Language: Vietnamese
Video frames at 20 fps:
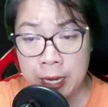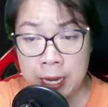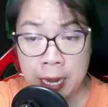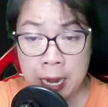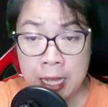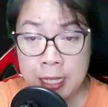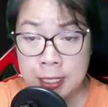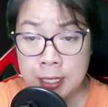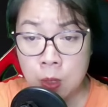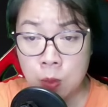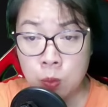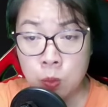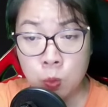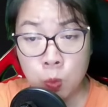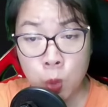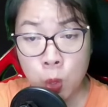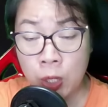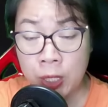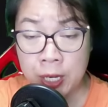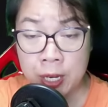lại sống
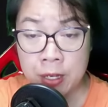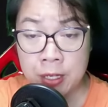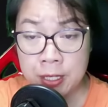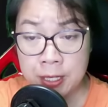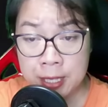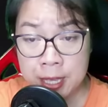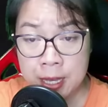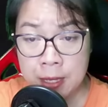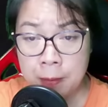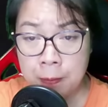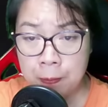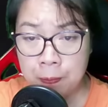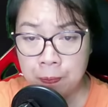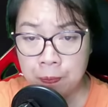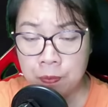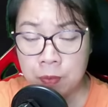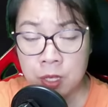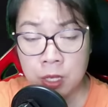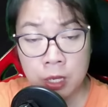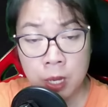cuộc đời riêng,
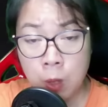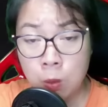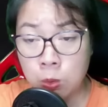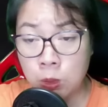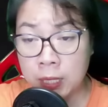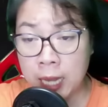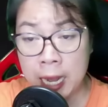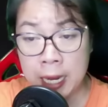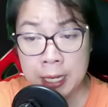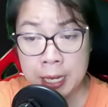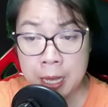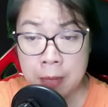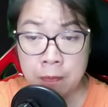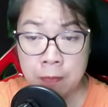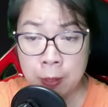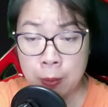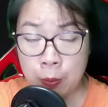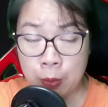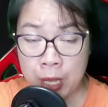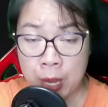không can thiệp
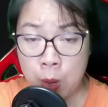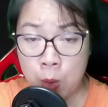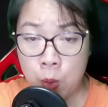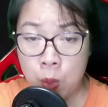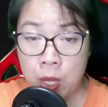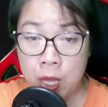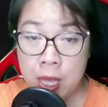vào nhau.